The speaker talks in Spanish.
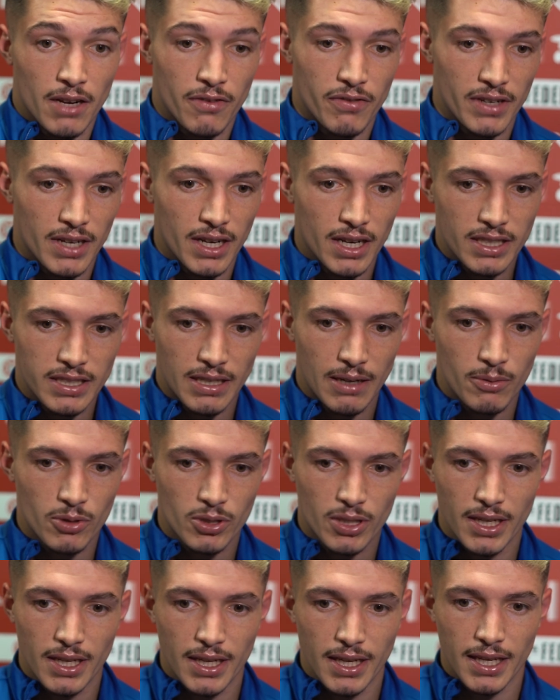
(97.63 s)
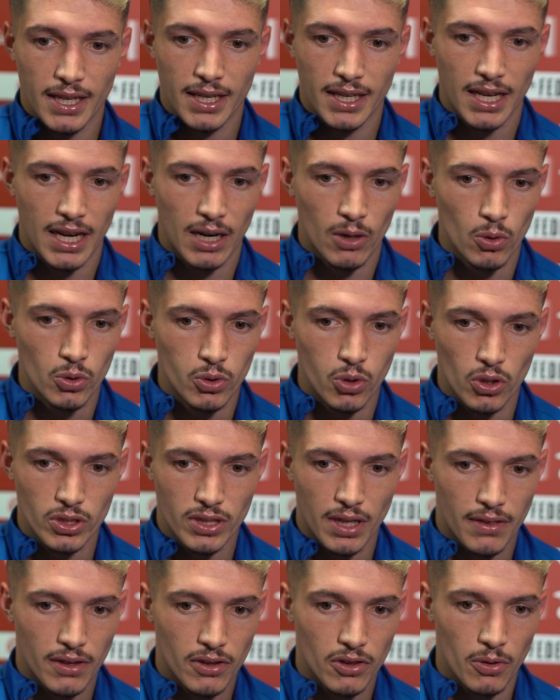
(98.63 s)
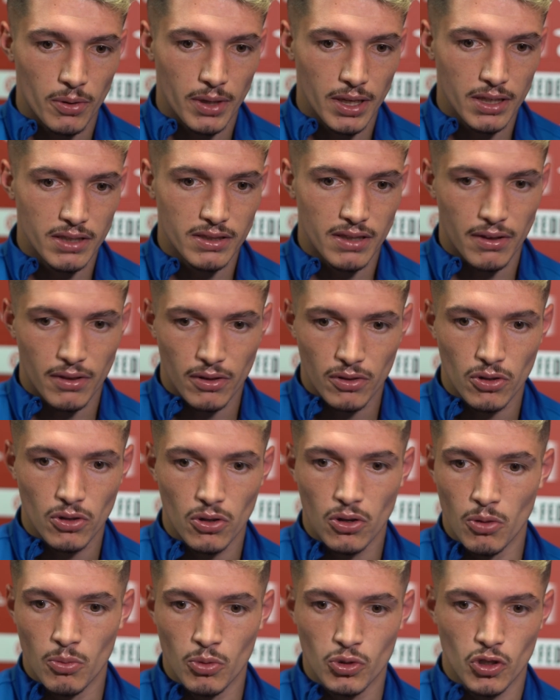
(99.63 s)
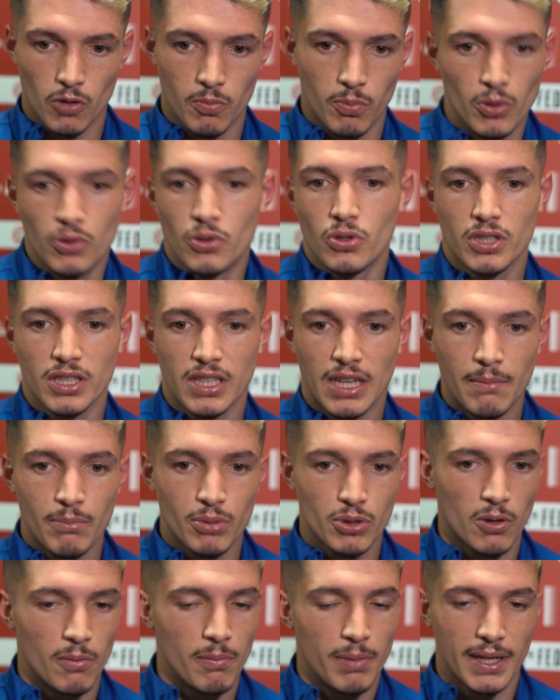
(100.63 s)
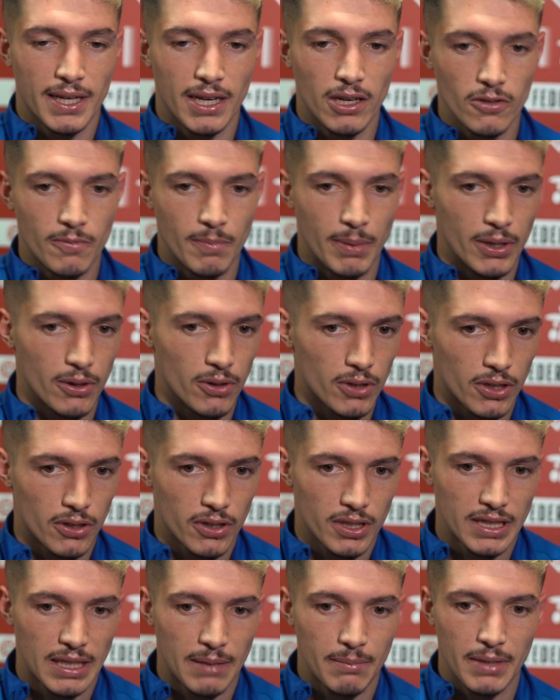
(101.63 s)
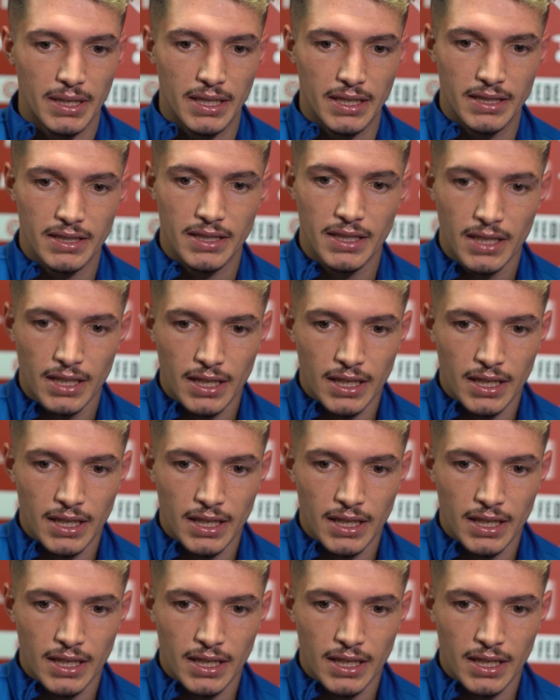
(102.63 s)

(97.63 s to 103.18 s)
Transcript: al final sabemos que, la cultura lo está haciendo bien, está haciendo muchos puntos en campos complicados, pero creo que también